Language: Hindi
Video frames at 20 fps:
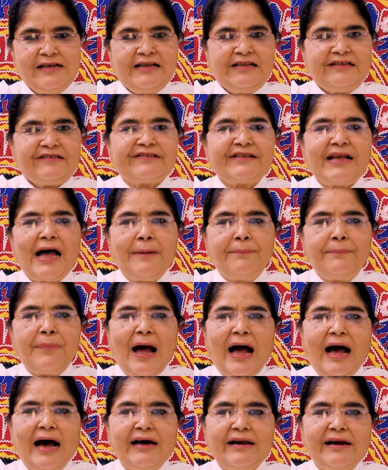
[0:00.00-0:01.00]
सांप
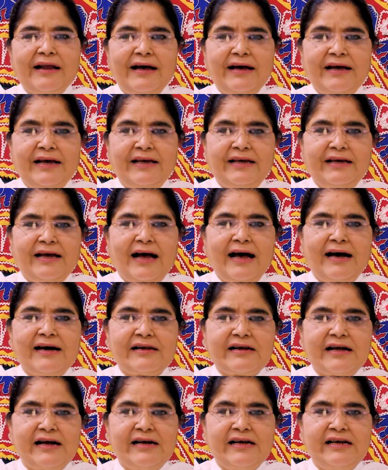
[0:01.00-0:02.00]
आ रहा है आ
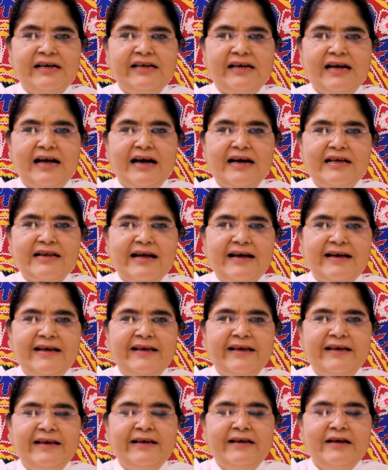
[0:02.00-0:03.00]
रहा है आ रहा
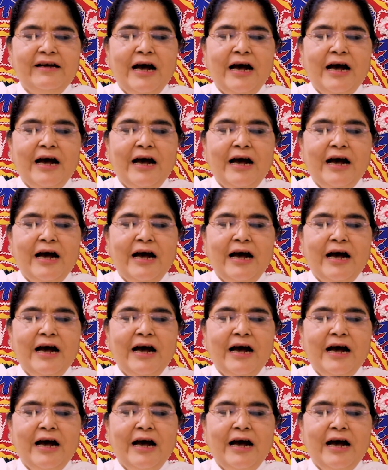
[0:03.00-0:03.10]
है